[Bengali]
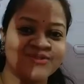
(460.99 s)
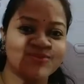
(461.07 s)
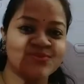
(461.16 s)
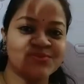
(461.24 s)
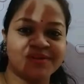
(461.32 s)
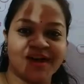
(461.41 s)

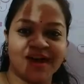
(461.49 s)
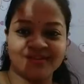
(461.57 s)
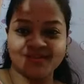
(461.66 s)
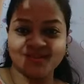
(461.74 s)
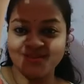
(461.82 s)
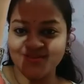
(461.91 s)
চুর
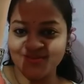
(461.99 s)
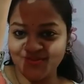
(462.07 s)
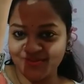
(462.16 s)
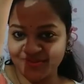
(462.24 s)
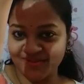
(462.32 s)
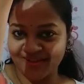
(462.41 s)
হাতের
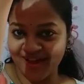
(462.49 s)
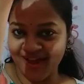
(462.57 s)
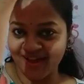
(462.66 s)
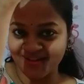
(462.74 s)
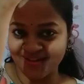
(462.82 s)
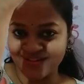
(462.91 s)
চুর
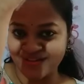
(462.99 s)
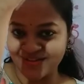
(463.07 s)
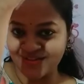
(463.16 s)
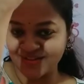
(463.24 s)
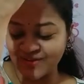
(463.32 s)
আগের দিন